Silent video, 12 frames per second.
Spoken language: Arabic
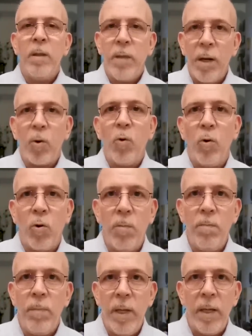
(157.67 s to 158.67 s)

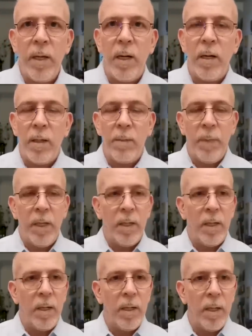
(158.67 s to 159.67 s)
تنقلكم من
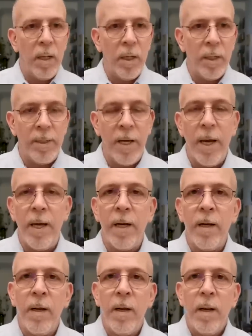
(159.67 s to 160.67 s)
من
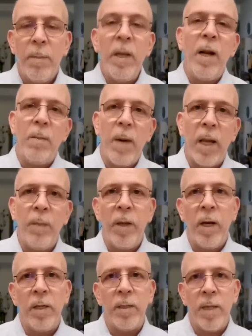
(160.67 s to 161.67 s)
الجزائر من
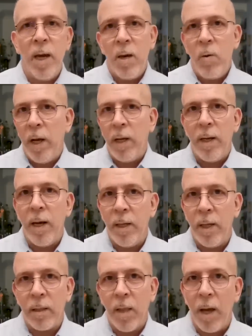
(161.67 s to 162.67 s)
المغرب الى الجزائر ولكن
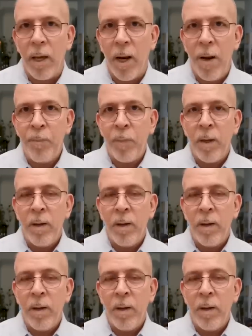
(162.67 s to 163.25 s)
هذه الطائره